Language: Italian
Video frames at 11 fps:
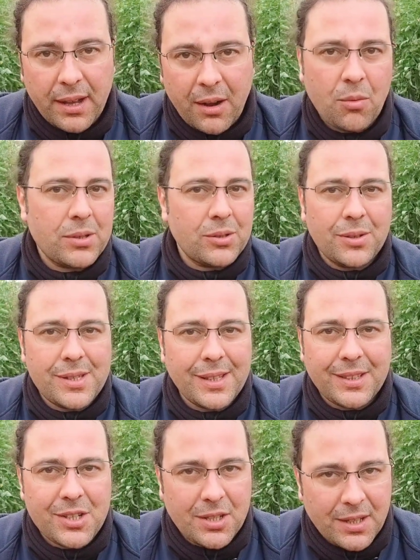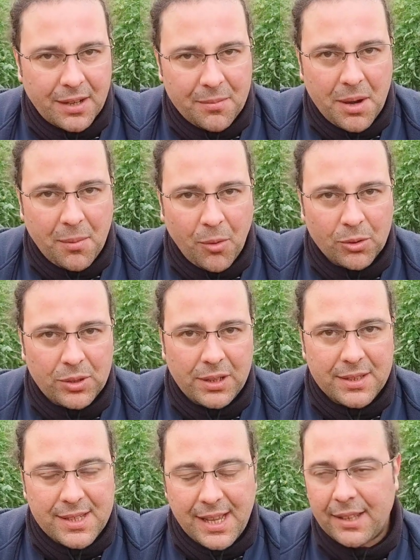a questo insetticida che abbiamo
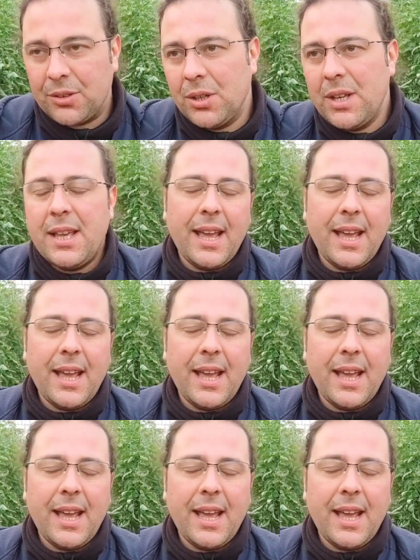utilizzato.